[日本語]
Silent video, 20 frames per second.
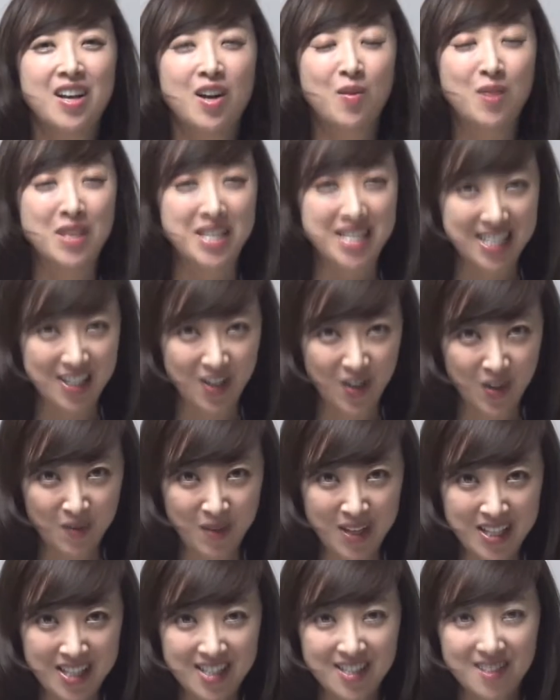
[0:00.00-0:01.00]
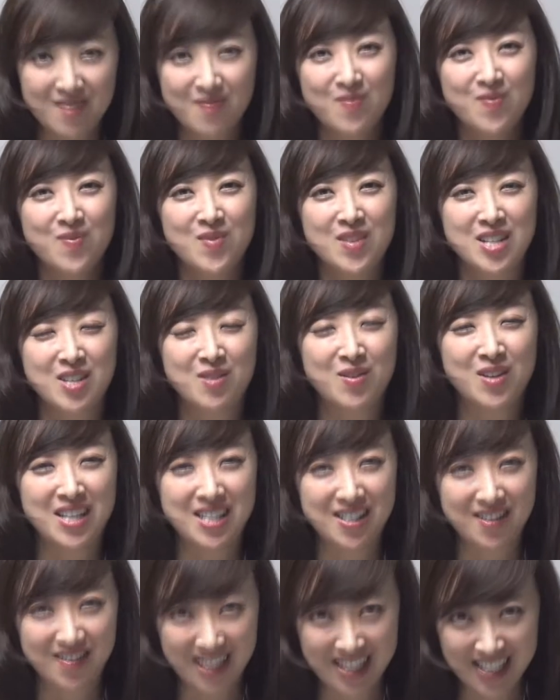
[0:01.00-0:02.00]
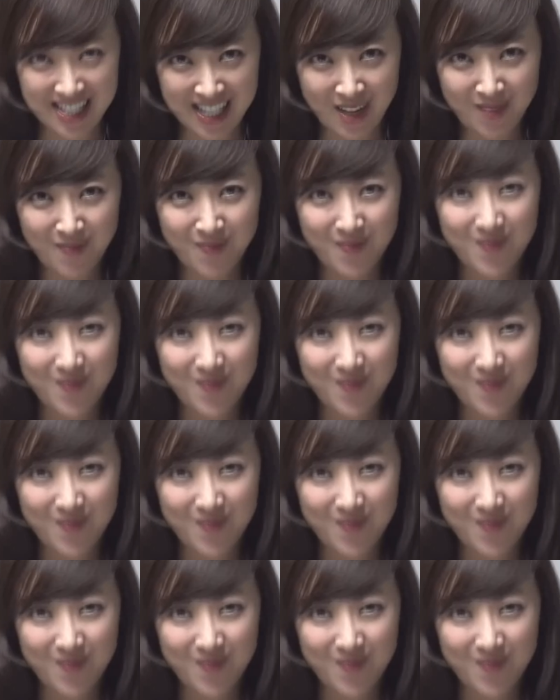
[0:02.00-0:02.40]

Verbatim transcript: お待ちしております渋木きでした